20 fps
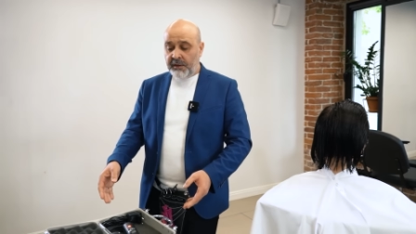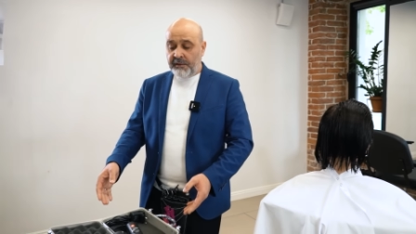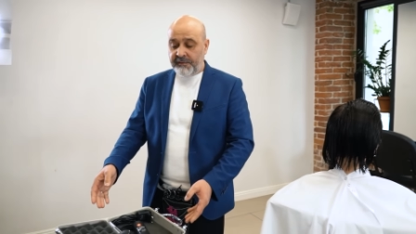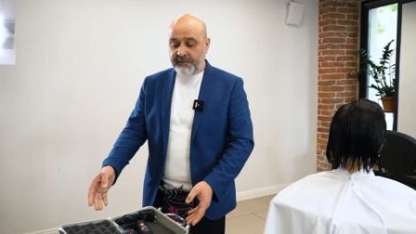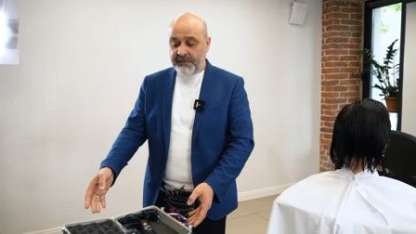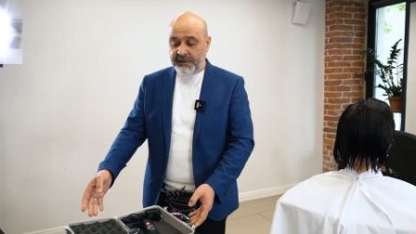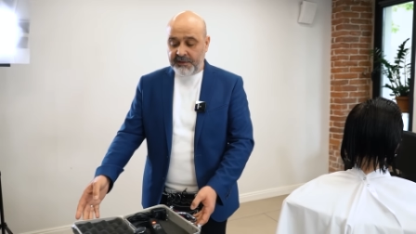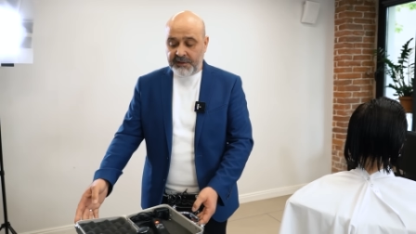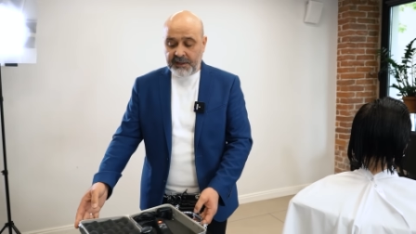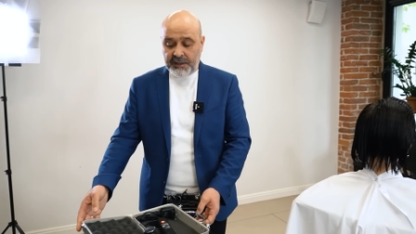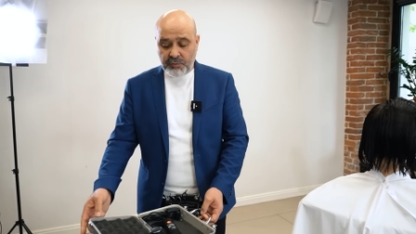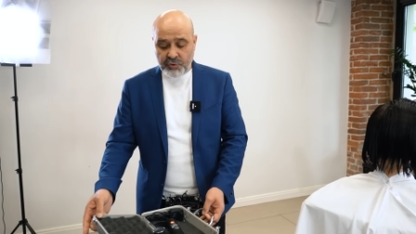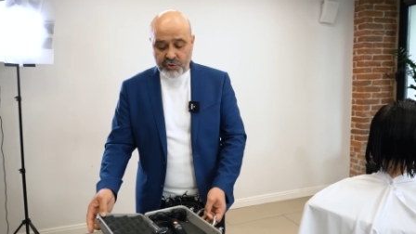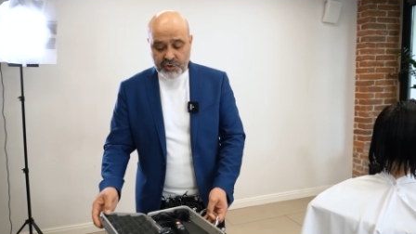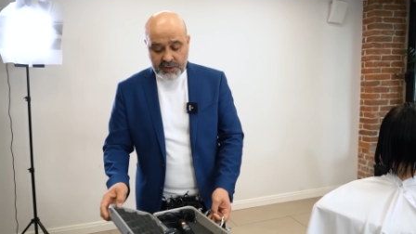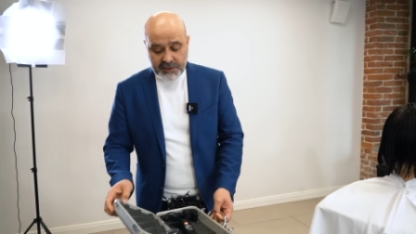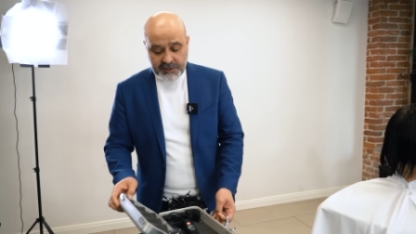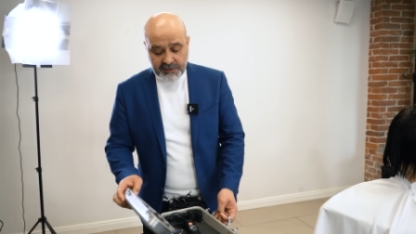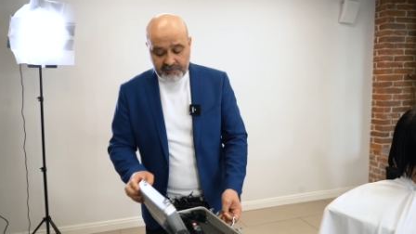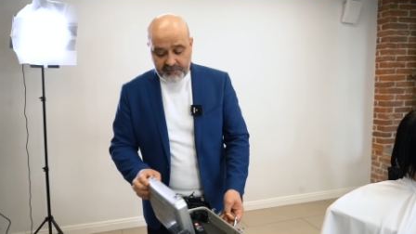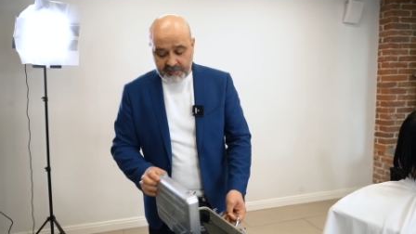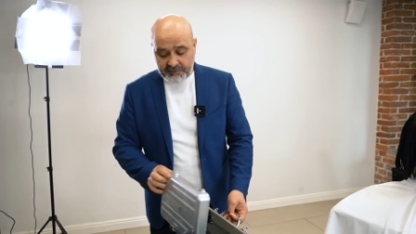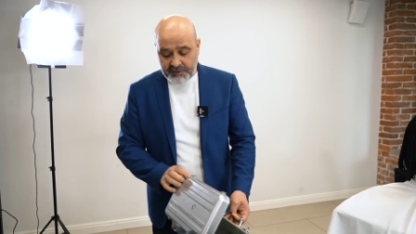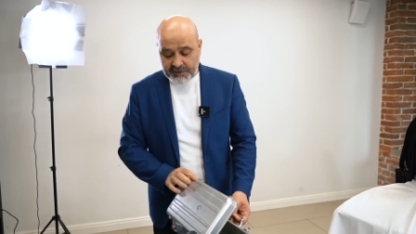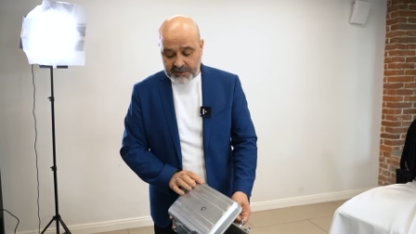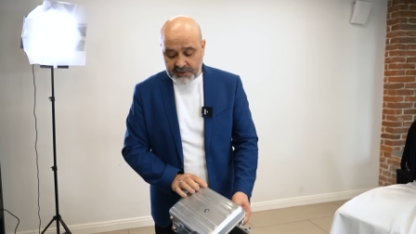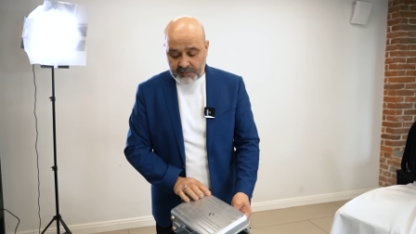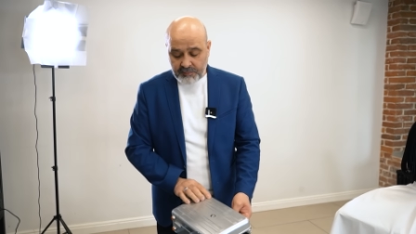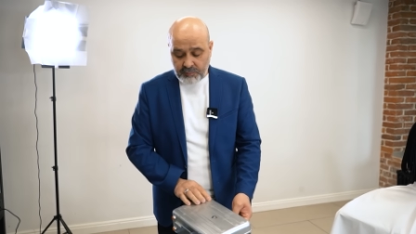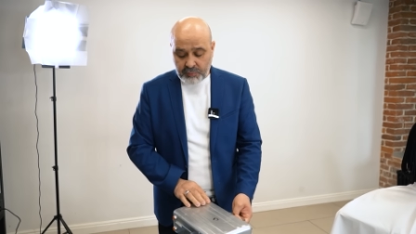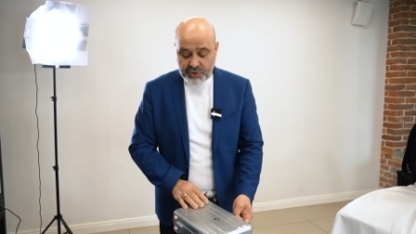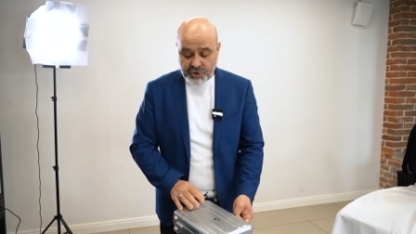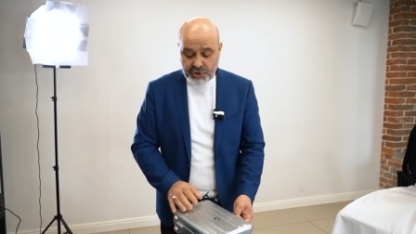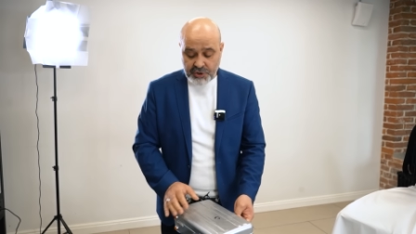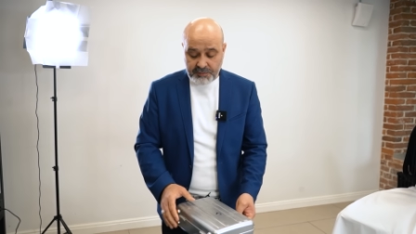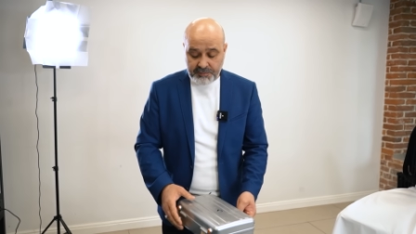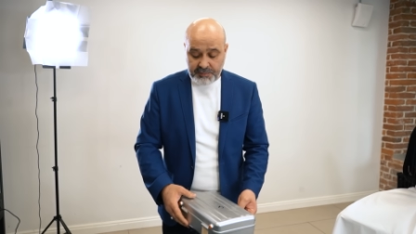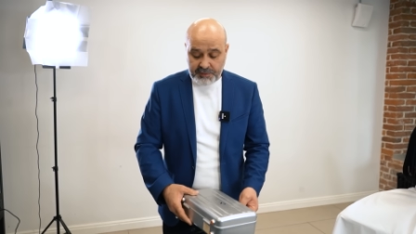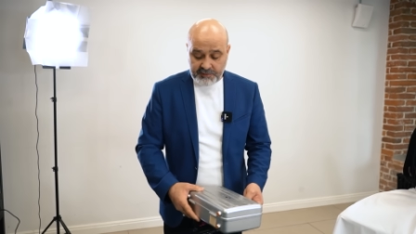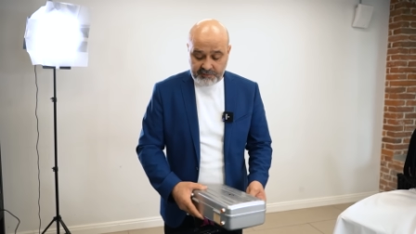Всегда нужно организовать
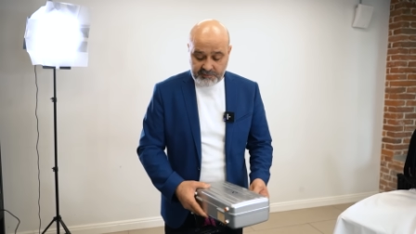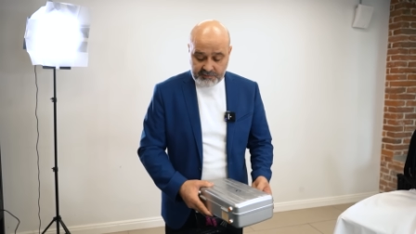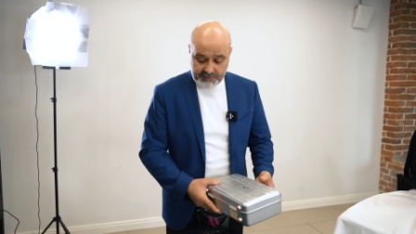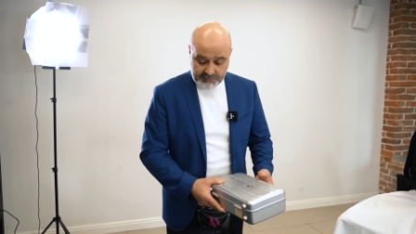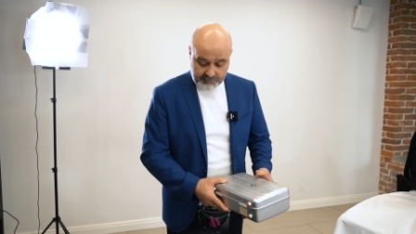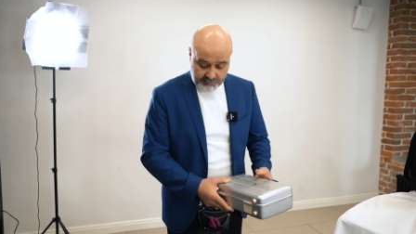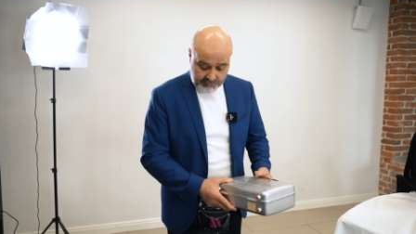рабочее место,